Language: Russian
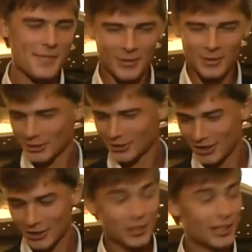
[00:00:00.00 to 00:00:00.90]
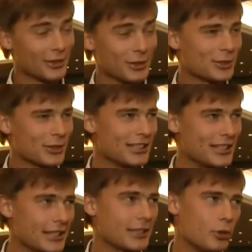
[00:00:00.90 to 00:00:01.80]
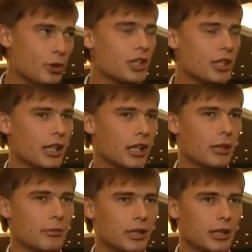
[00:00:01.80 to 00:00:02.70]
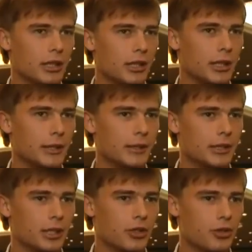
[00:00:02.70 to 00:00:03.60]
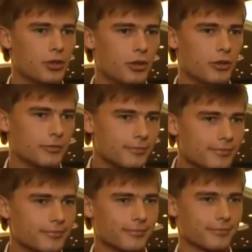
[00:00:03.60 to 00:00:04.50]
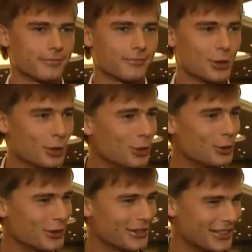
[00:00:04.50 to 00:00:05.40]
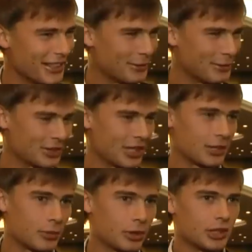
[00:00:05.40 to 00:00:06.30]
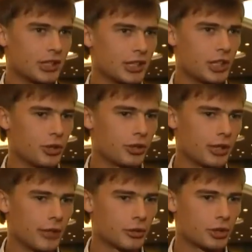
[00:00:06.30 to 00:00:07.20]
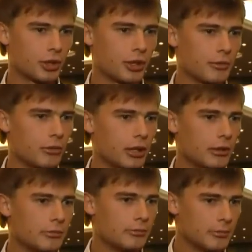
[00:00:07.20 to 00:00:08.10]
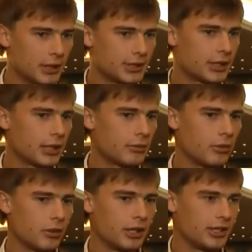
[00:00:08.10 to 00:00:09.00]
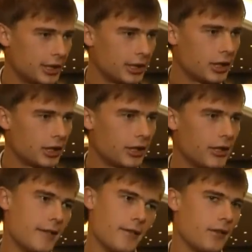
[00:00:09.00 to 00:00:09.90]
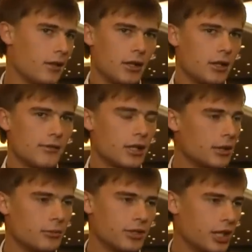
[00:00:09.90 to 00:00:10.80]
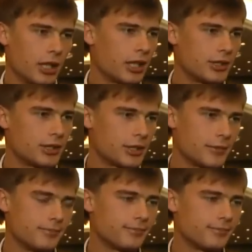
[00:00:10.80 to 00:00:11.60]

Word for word: Ну расскажи, нет, ну естественно мужчины как бы э, это чуть-чуть другой уровень, как бы скажем. Просто из-за счет того, что они более быстрые, более сильные, и в этом вся разница.